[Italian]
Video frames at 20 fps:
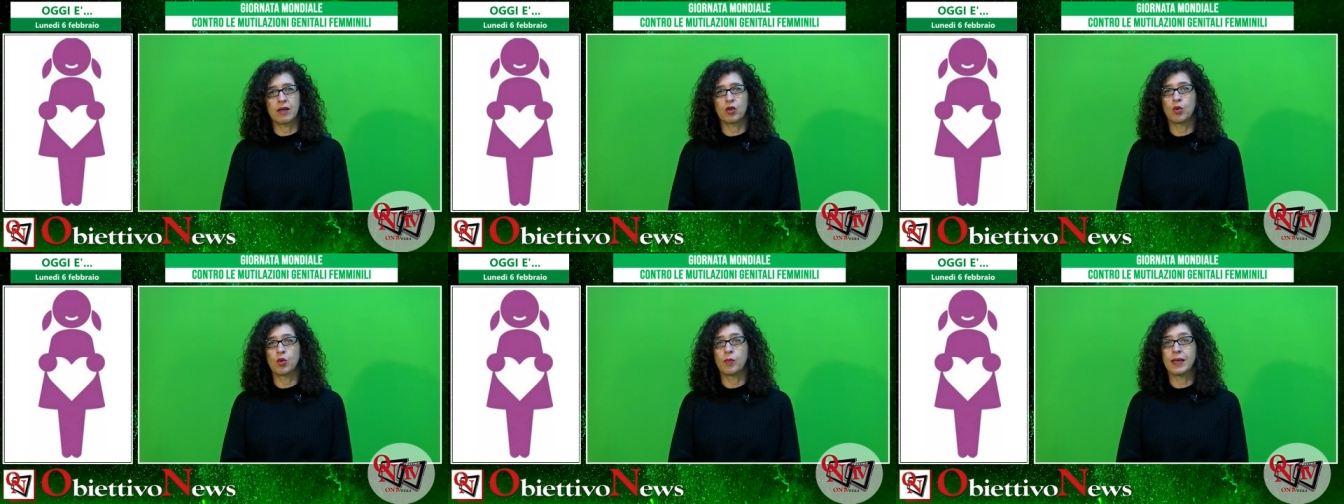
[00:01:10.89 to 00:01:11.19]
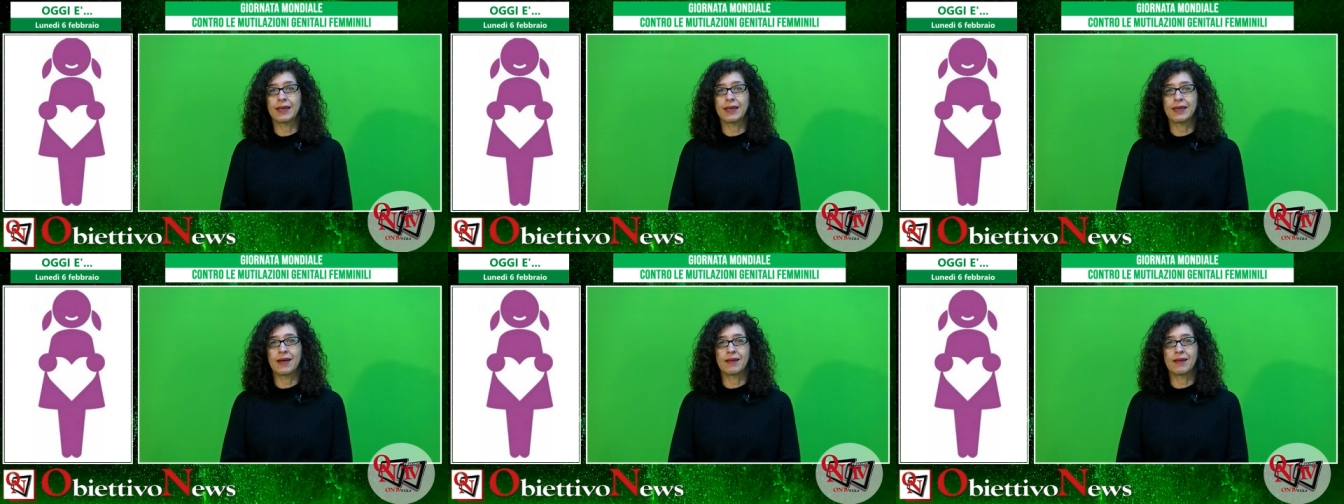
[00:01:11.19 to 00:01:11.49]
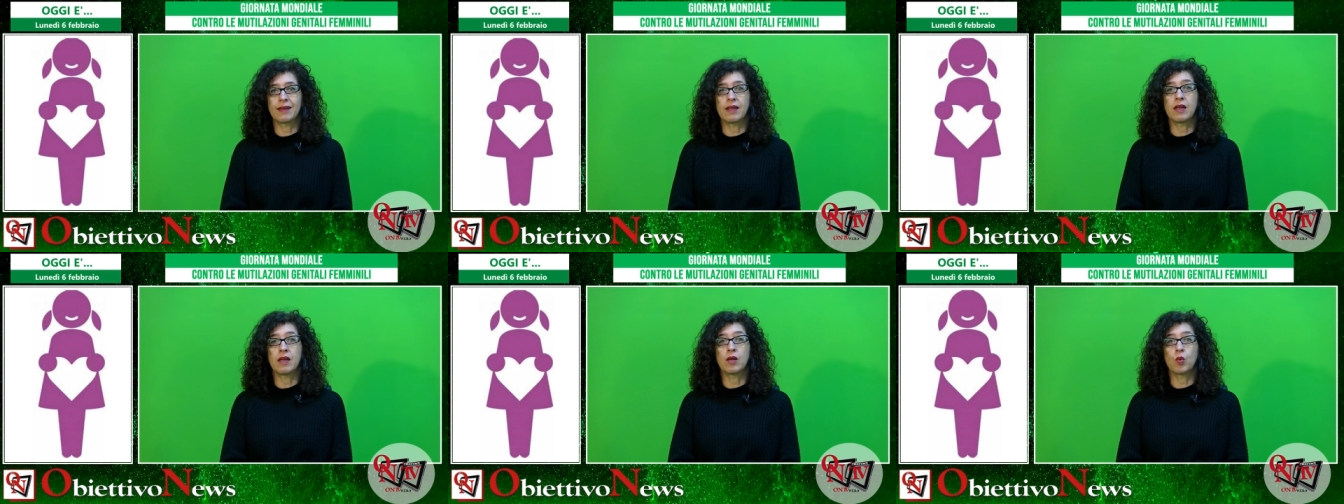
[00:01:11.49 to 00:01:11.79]
come
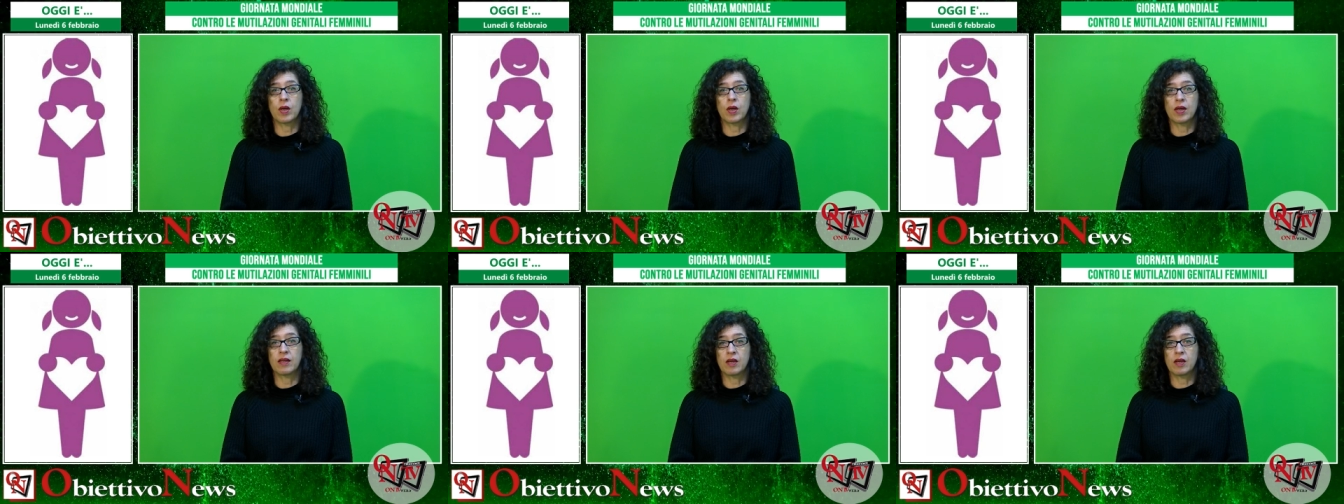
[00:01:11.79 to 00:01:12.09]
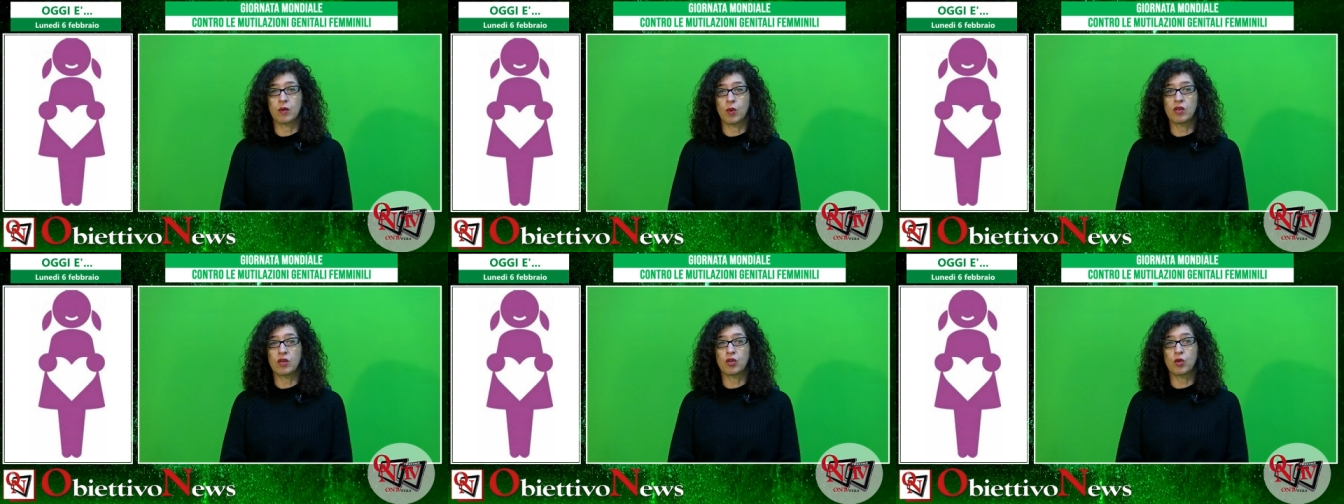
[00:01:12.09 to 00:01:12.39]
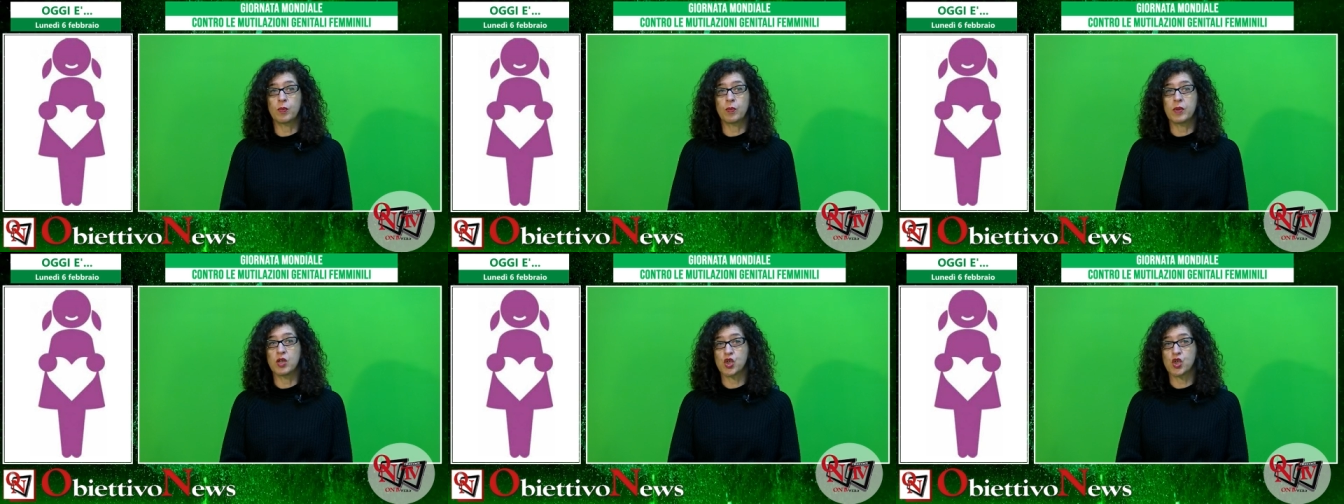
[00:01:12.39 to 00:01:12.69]
accade nel
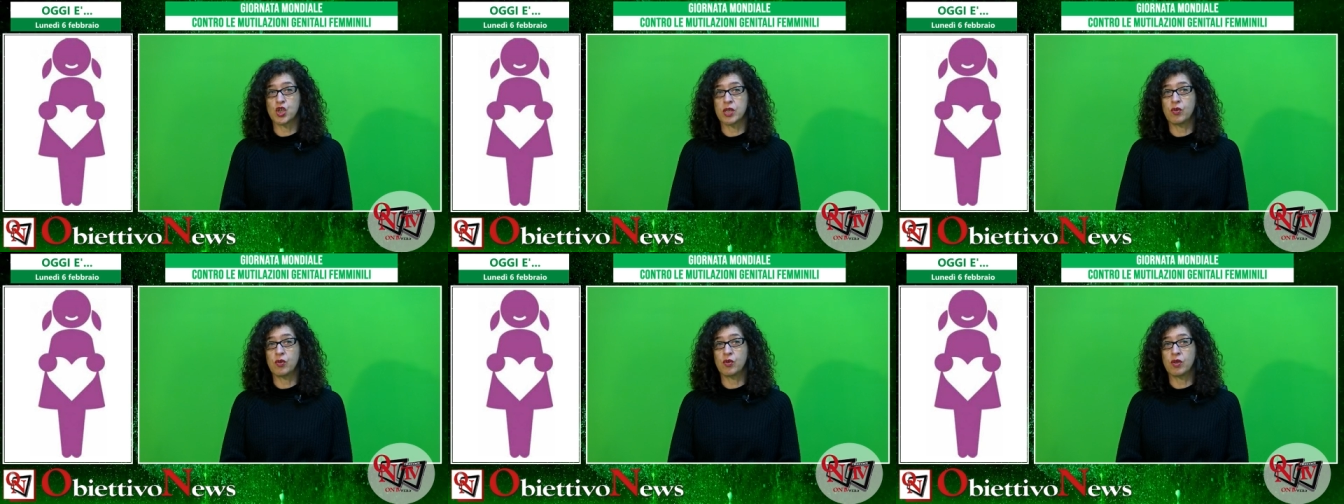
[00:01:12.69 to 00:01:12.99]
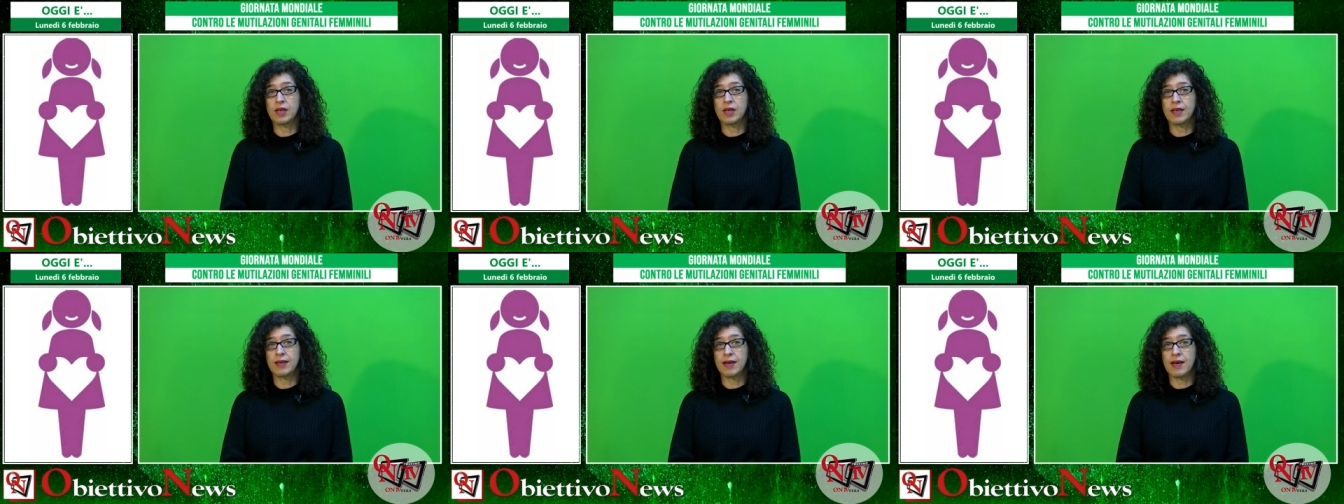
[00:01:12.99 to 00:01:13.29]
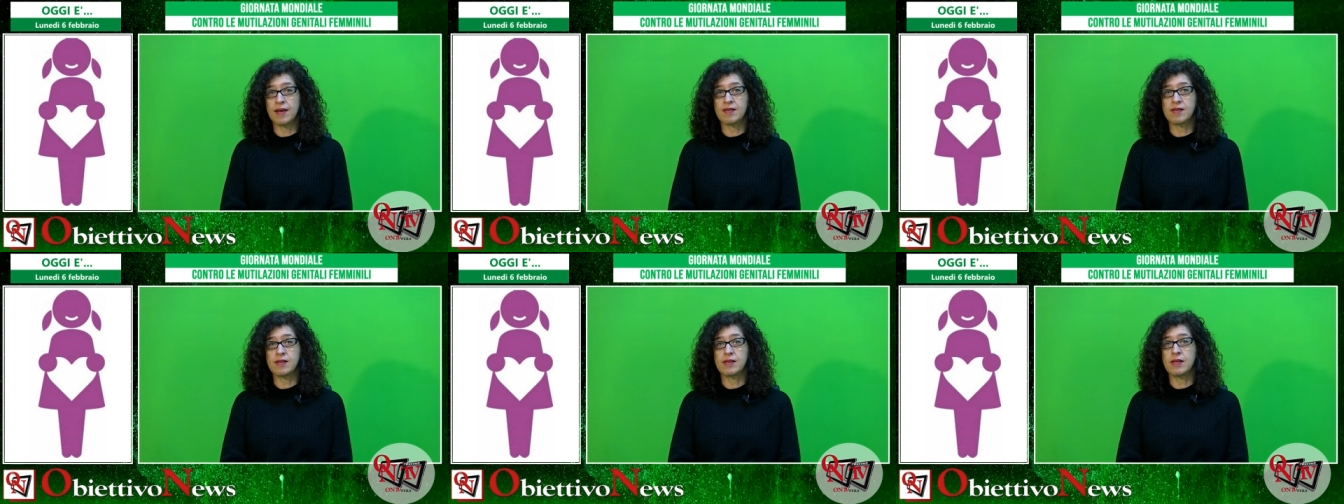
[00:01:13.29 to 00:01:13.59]
44% dei
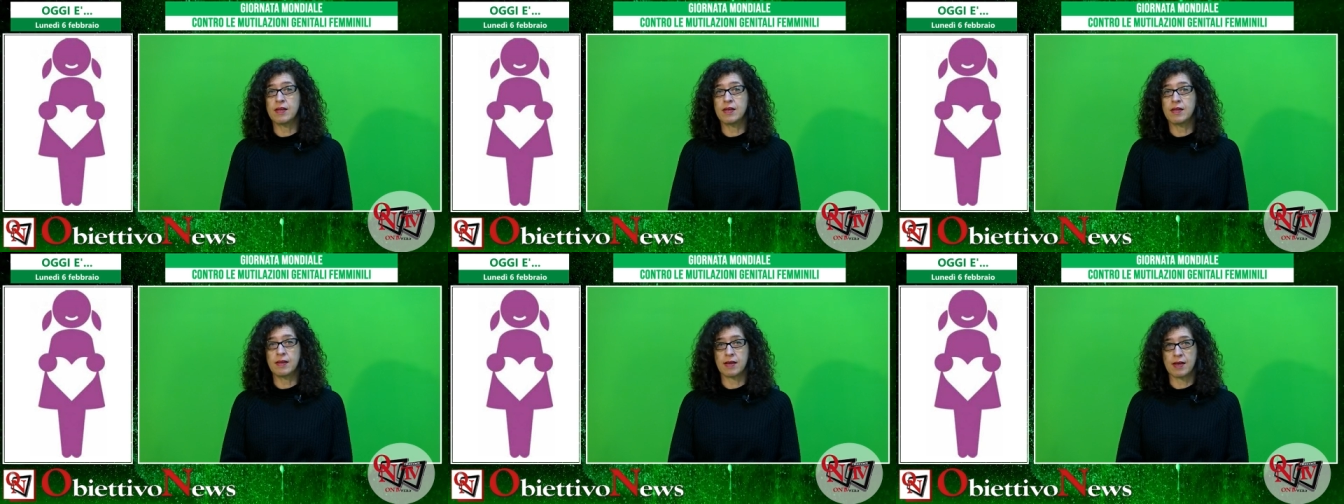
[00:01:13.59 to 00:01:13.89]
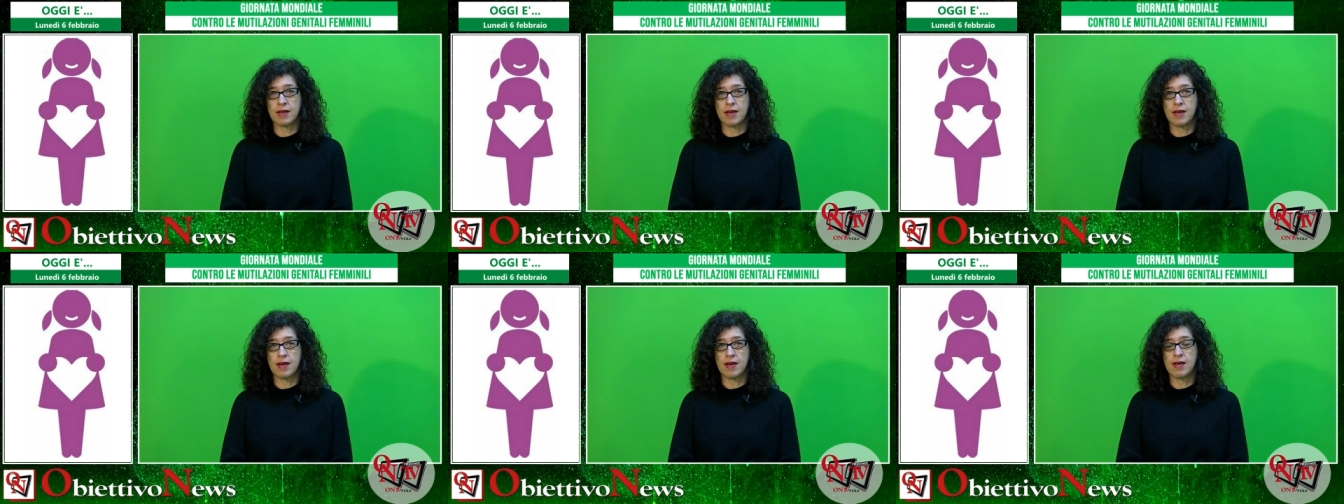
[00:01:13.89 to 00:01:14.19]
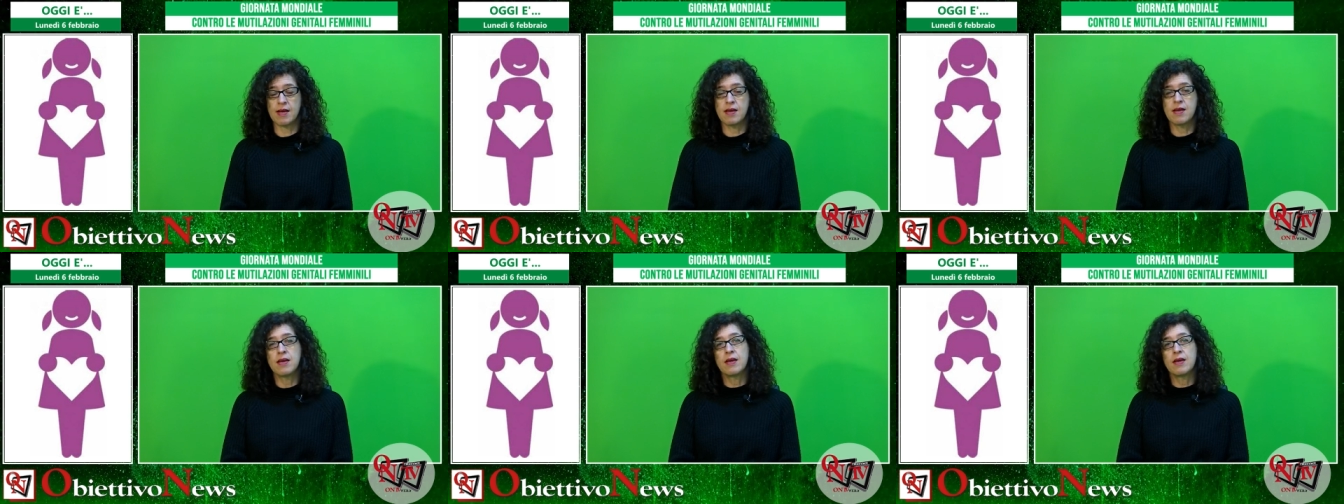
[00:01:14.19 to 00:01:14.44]
casi in Eritrea